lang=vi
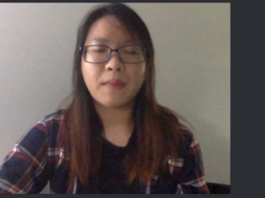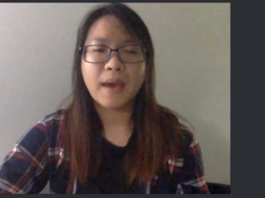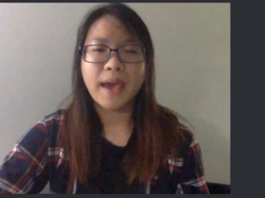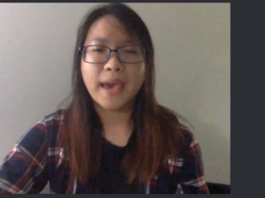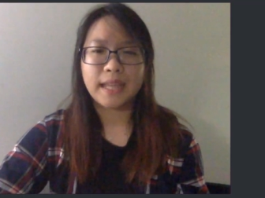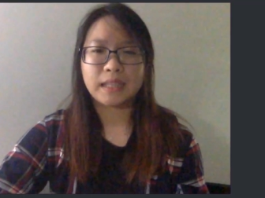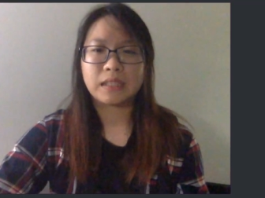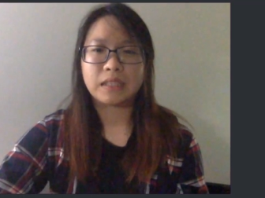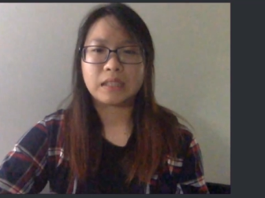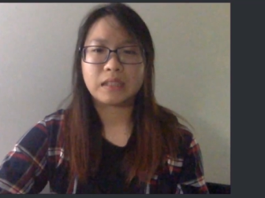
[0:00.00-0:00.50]

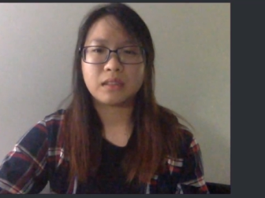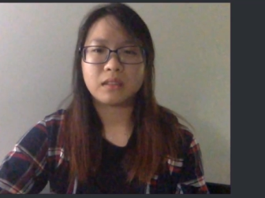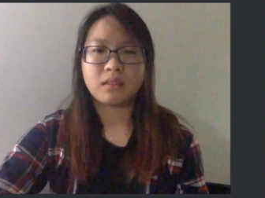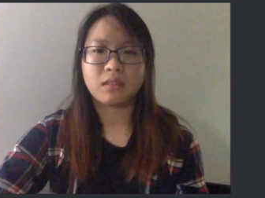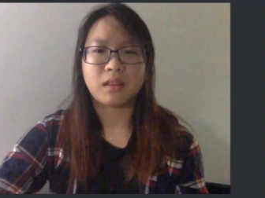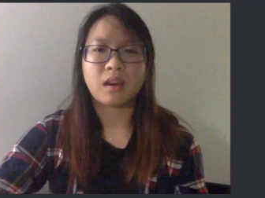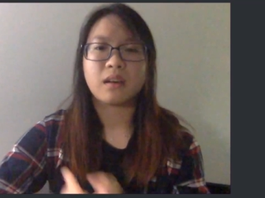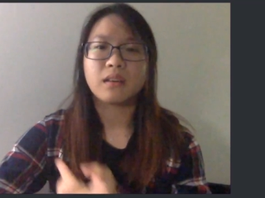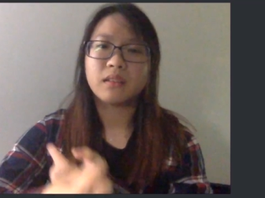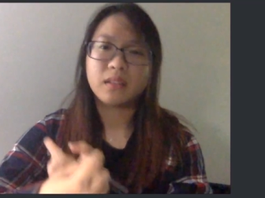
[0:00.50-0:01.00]
bạn
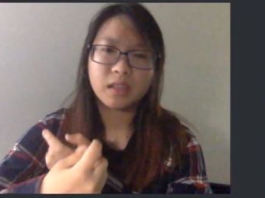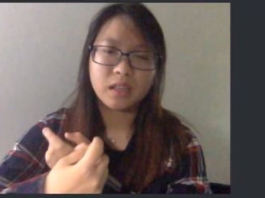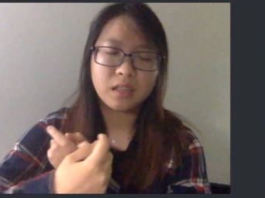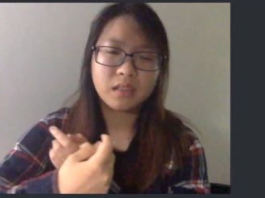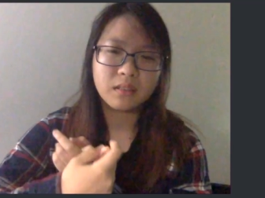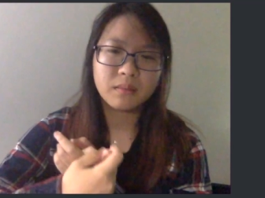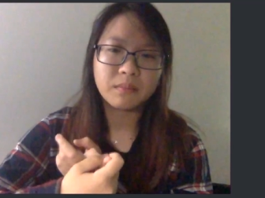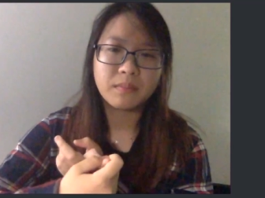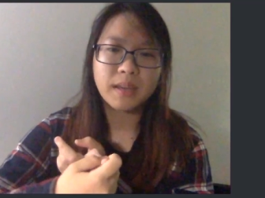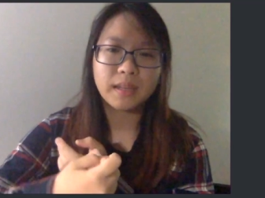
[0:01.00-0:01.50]
giỏi
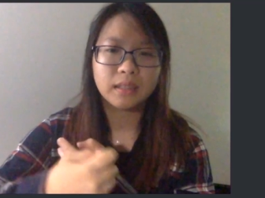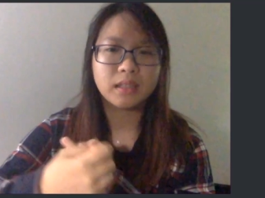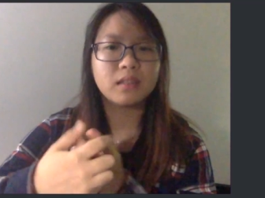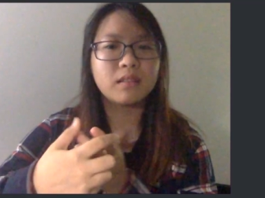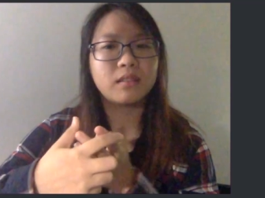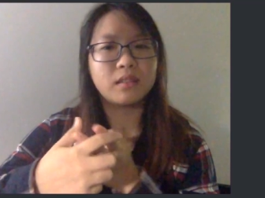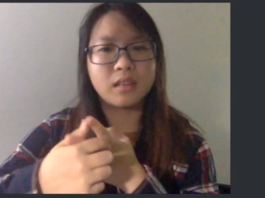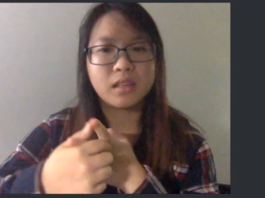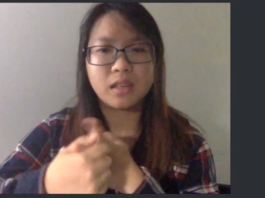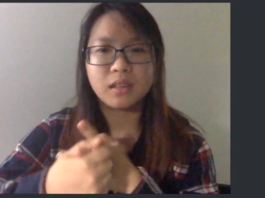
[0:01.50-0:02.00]
gì, bạn
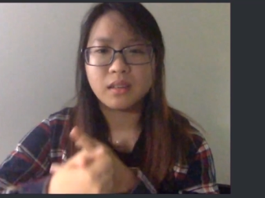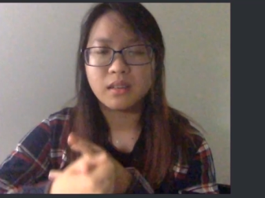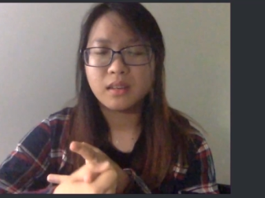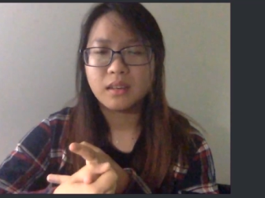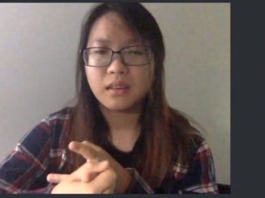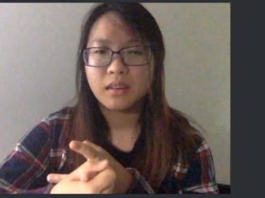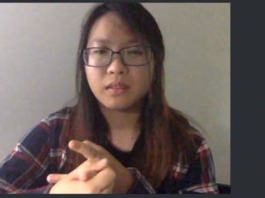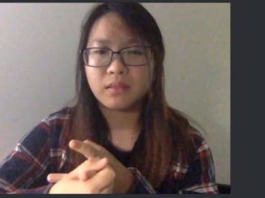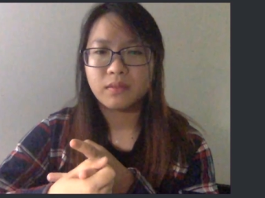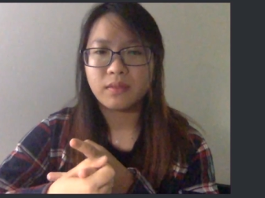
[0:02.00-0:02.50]
thích gì
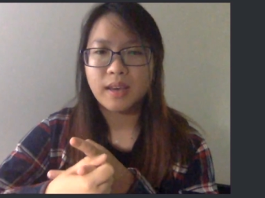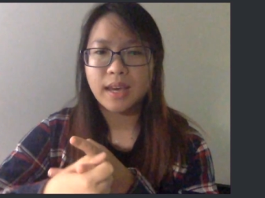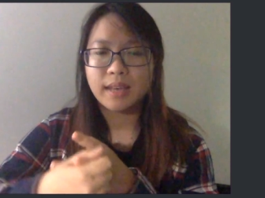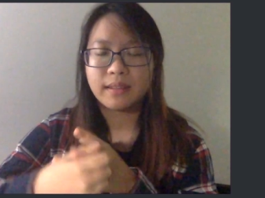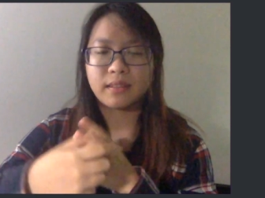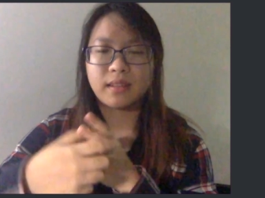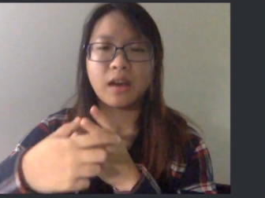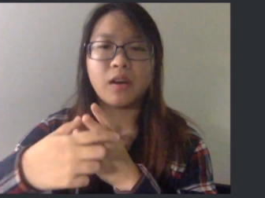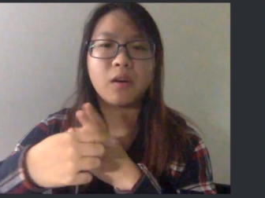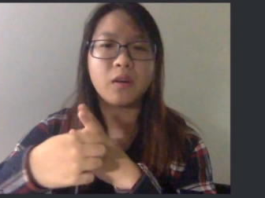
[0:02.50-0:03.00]

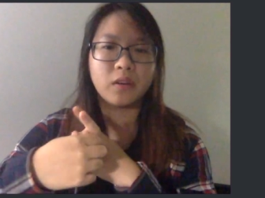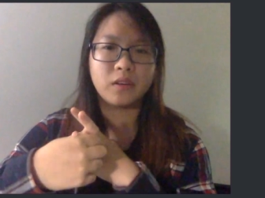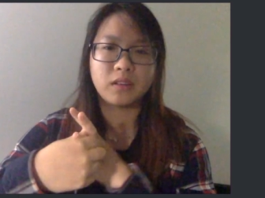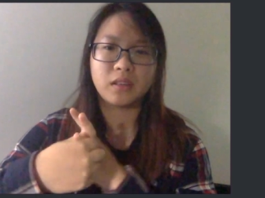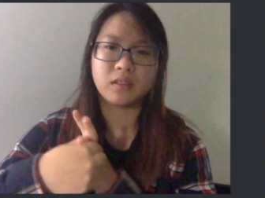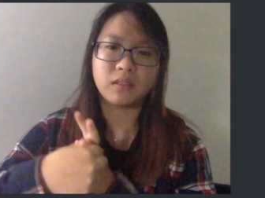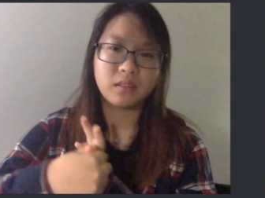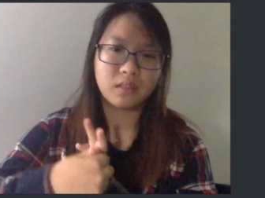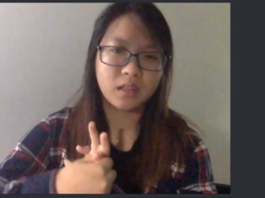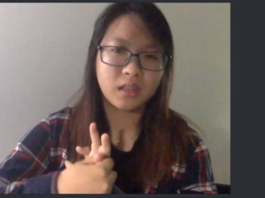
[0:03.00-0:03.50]
và xã
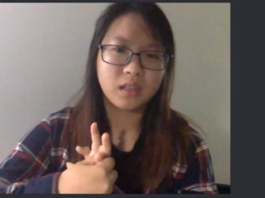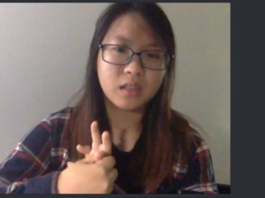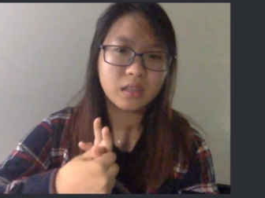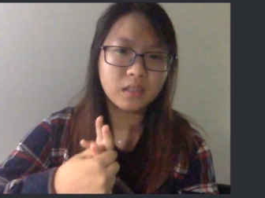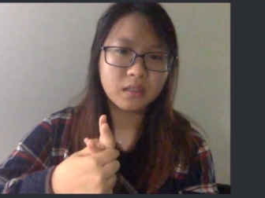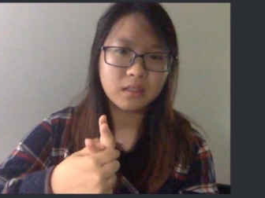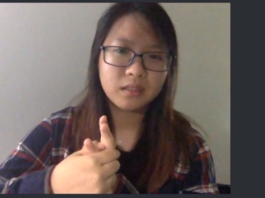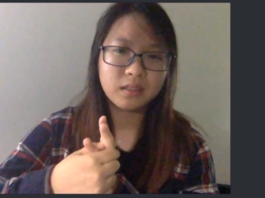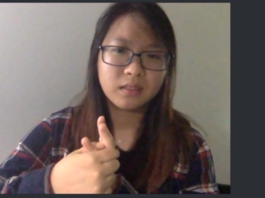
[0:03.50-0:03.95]
hội cần gì